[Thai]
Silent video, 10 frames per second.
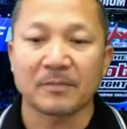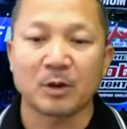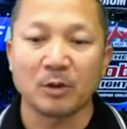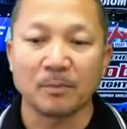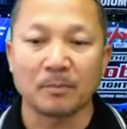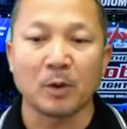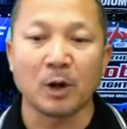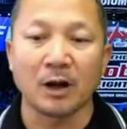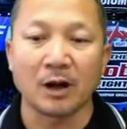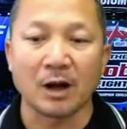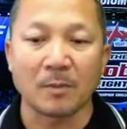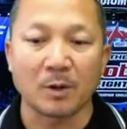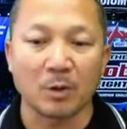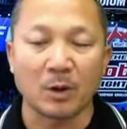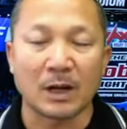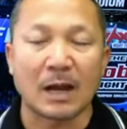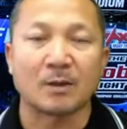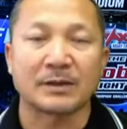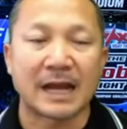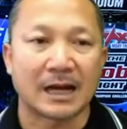คุณบุญนอบกรุงเก่า
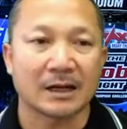จาก